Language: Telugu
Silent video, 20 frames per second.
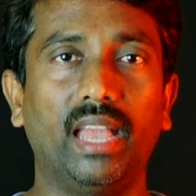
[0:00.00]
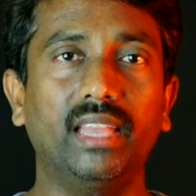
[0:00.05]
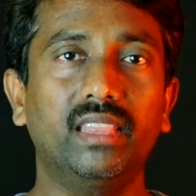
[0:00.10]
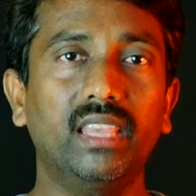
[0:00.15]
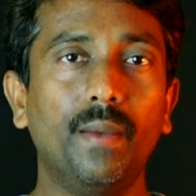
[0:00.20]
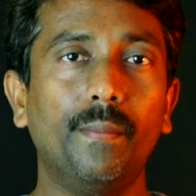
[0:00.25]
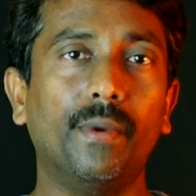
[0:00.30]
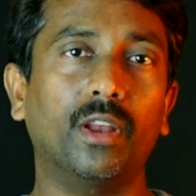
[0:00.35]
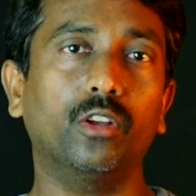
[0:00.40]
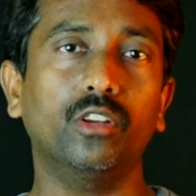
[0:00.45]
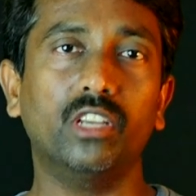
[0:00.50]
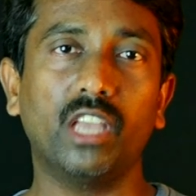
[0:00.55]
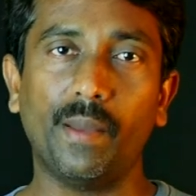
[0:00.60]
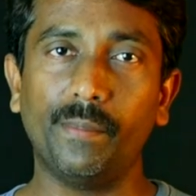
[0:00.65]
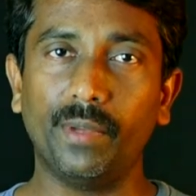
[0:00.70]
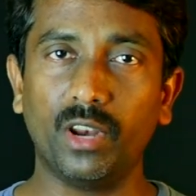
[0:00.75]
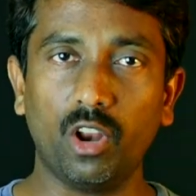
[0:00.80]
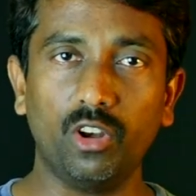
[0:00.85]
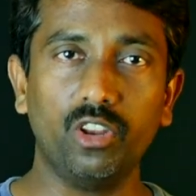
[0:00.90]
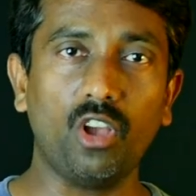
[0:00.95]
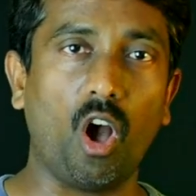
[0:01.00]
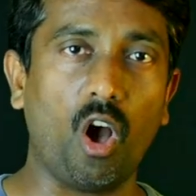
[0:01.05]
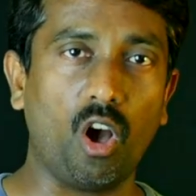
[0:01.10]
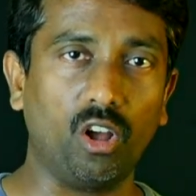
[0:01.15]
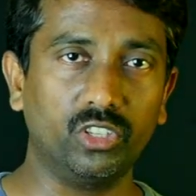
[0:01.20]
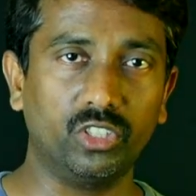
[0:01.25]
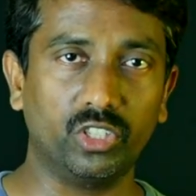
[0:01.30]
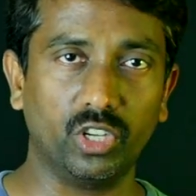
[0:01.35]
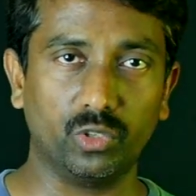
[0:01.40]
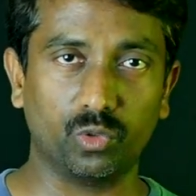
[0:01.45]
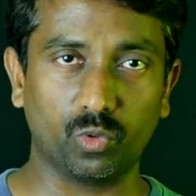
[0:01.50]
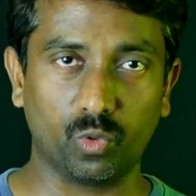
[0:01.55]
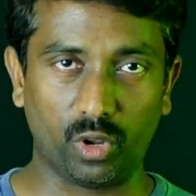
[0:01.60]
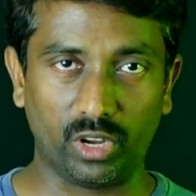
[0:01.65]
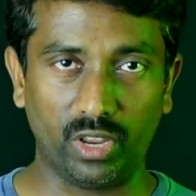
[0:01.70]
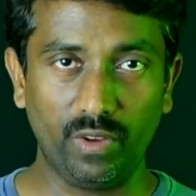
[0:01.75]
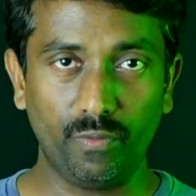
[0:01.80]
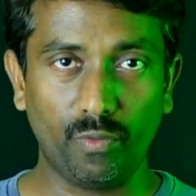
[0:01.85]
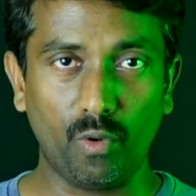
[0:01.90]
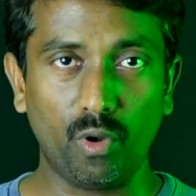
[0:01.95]
అయితే మనం కెమెరాని ఆన్
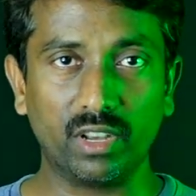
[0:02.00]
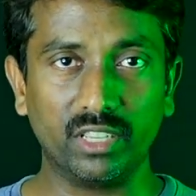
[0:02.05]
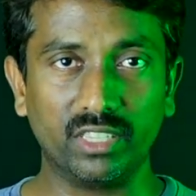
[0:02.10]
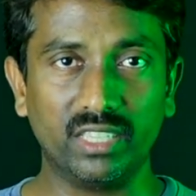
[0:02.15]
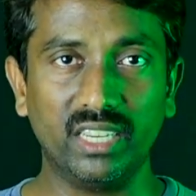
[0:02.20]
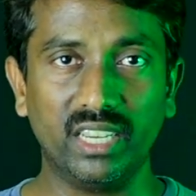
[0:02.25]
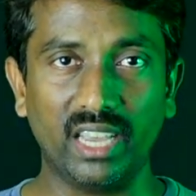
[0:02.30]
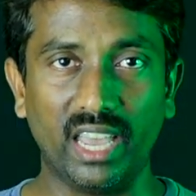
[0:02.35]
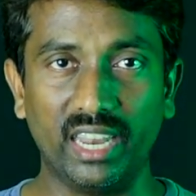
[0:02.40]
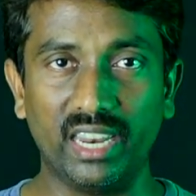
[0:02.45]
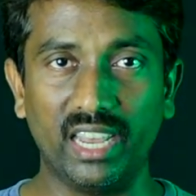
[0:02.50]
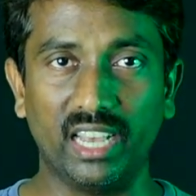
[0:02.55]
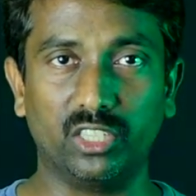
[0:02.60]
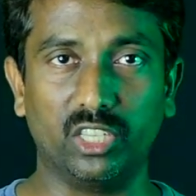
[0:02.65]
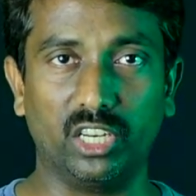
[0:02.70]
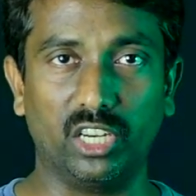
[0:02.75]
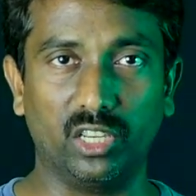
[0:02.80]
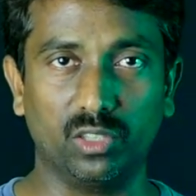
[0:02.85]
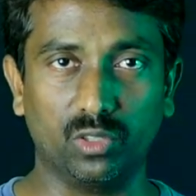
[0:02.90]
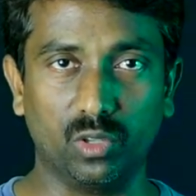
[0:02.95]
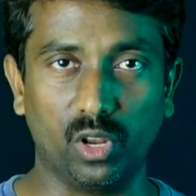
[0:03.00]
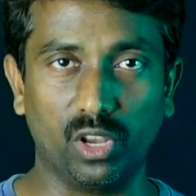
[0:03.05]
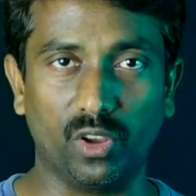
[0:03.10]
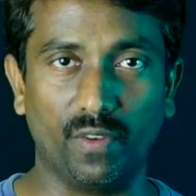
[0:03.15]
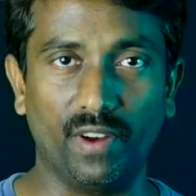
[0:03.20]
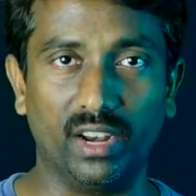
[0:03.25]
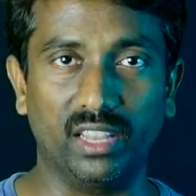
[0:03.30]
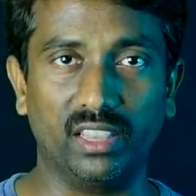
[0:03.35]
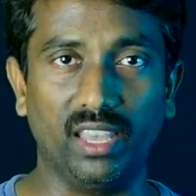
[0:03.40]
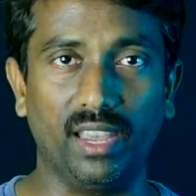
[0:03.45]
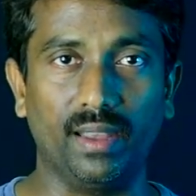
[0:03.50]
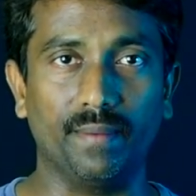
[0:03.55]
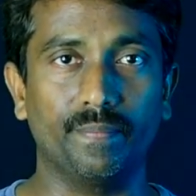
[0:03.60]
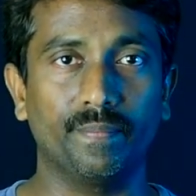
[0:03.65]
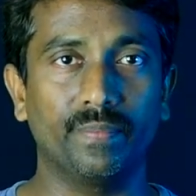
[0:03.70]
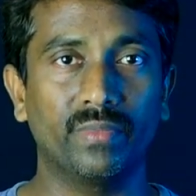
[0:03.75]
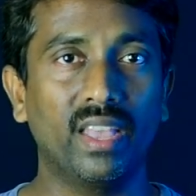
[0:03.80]
చేసుకొని ఫోకసింగ్ ఏరియా సెట్టింగ్స్లోకి వెళితే